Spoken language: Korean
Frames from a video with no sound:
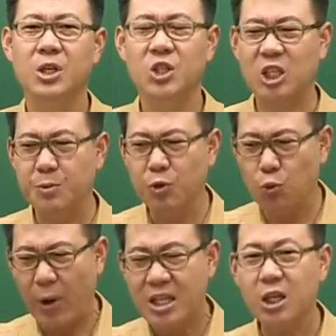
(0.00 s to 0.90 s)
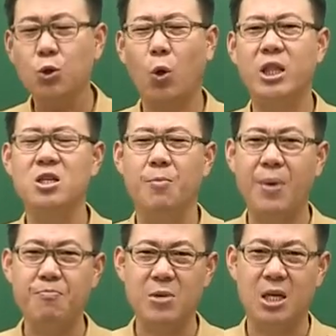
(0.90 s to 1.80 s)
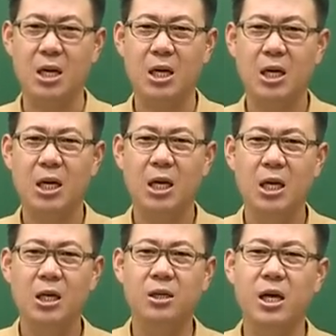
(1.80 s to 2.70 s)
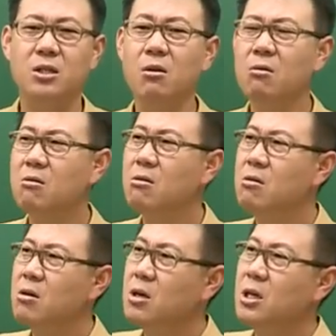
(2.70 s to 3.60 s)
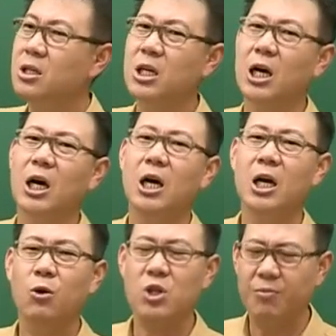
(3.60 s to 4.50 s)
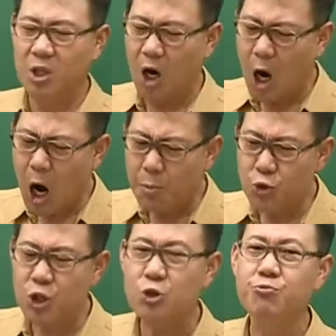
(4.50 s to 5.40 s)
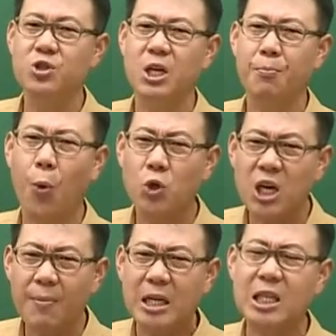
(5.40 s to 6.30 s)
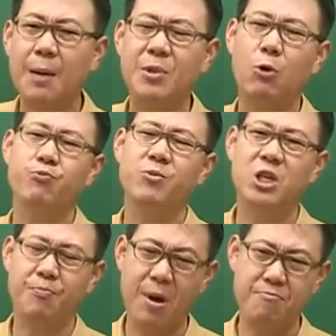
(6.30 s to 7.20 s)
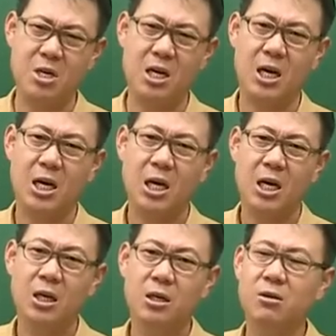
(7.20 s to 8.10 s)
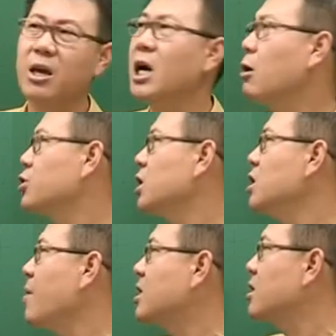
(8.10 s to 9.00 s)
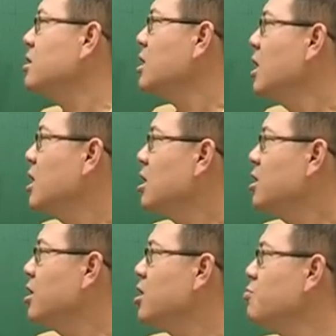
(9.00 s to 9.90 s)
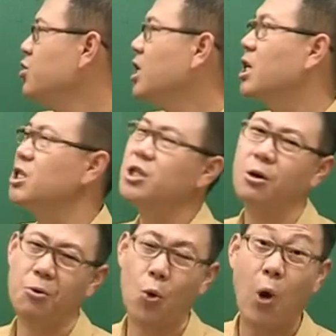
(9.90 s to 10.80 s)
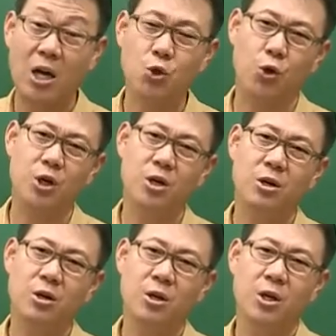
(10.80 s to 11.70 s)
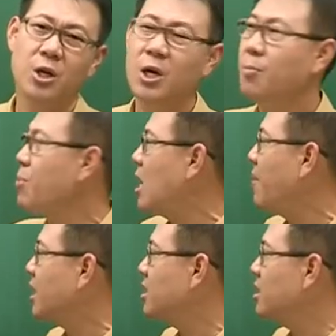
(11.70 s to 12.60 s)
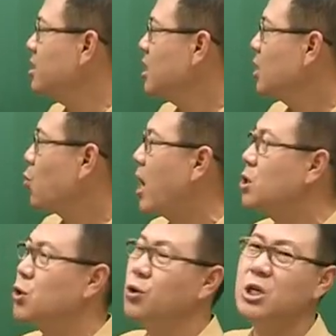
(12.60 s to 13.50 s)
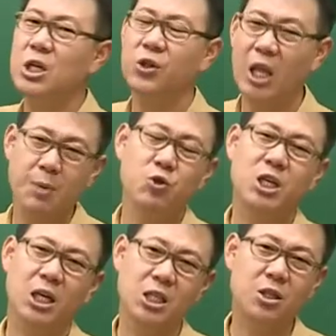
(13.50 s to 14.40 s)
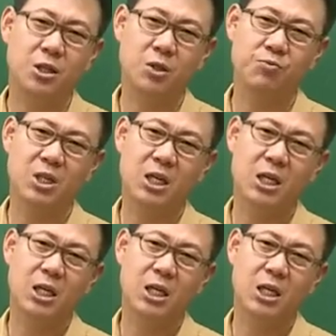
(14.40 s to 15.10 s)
지문 완전 똑같은 거 뺍니다. 그래서 자, 그 다음 너무 쉬운 문제 보자마자 답 나오는 문제 뺍니다. 그렇게 해갖고 1200제는 8문제까지 실었고 광종을 800제는 광종을 4문제까지 실었습니다.